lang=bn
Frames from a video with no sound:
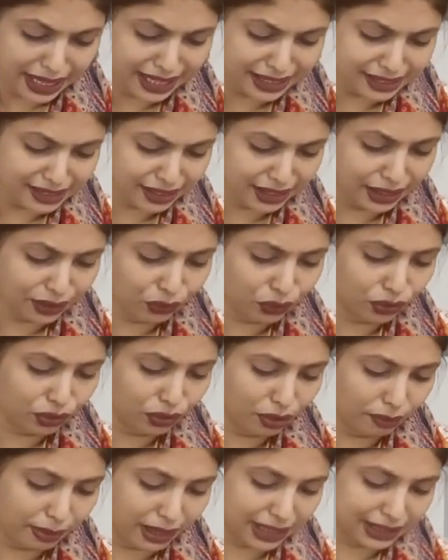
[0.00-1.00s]
এটাকে
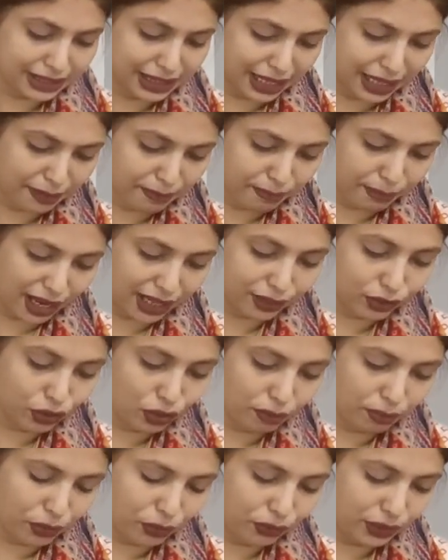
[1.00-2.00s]
অন্য ভাষায় মান্য
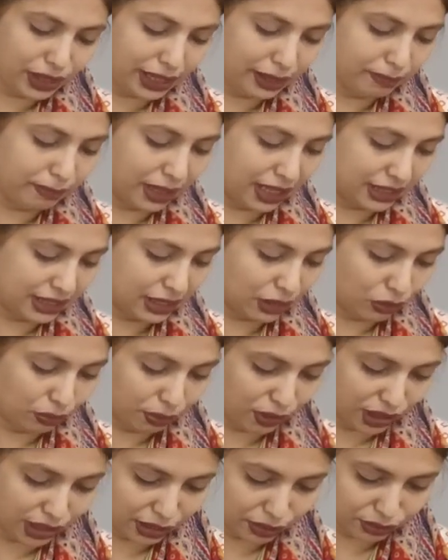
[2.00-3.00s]
মৌখিক ভাষাও
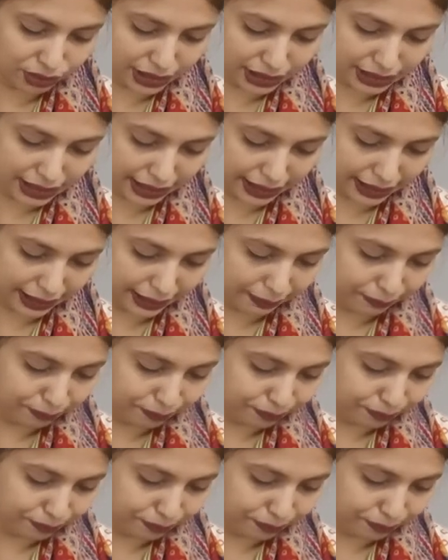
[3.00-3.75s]
বলা হয়ে থাকে